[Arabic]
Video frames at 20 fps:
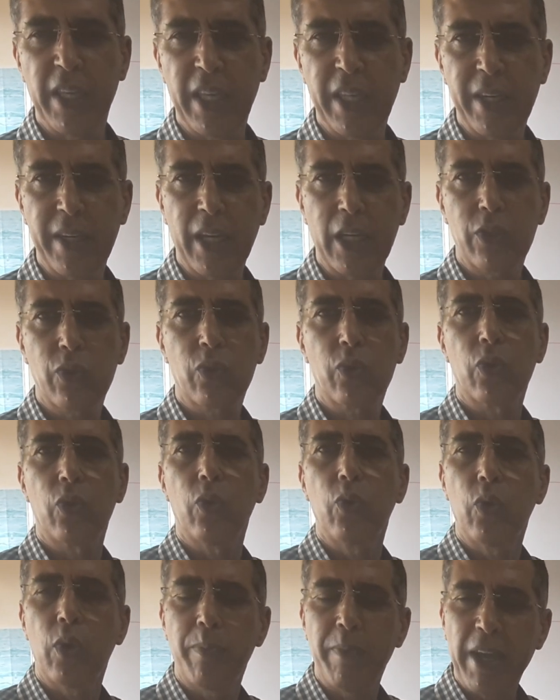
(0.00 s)
فيه النص
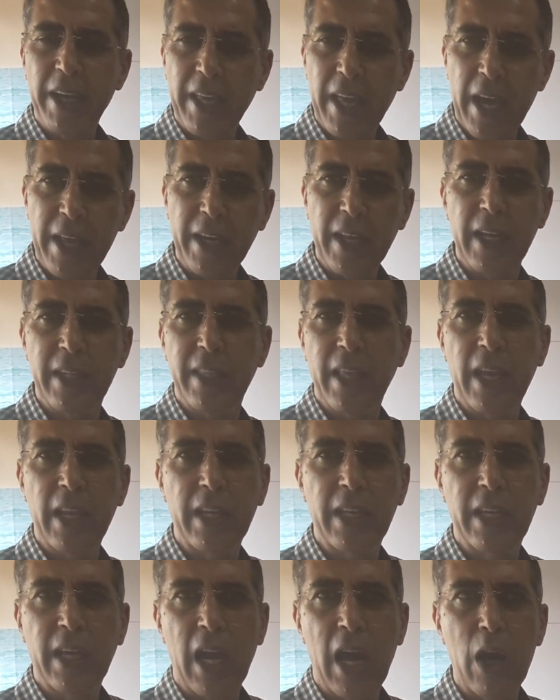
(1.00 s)
والمكان
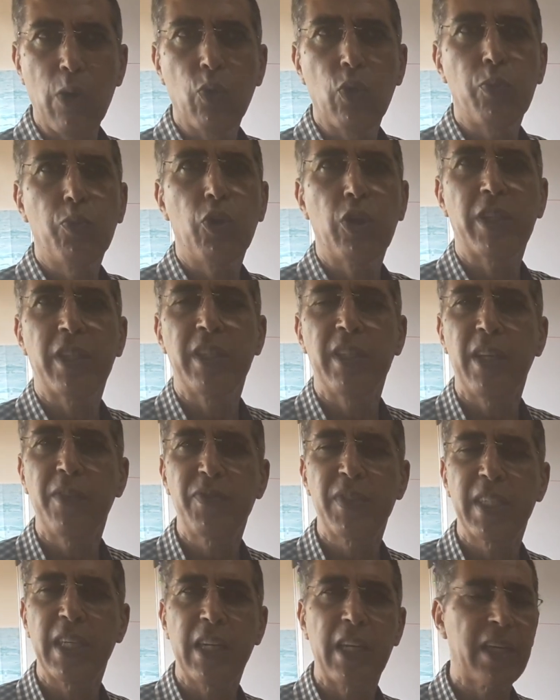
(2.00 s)
كذلك والبعد
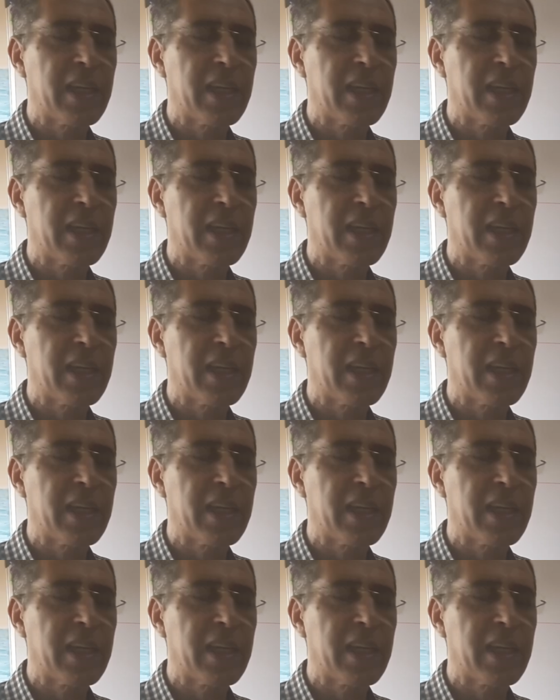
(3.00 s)
النفسي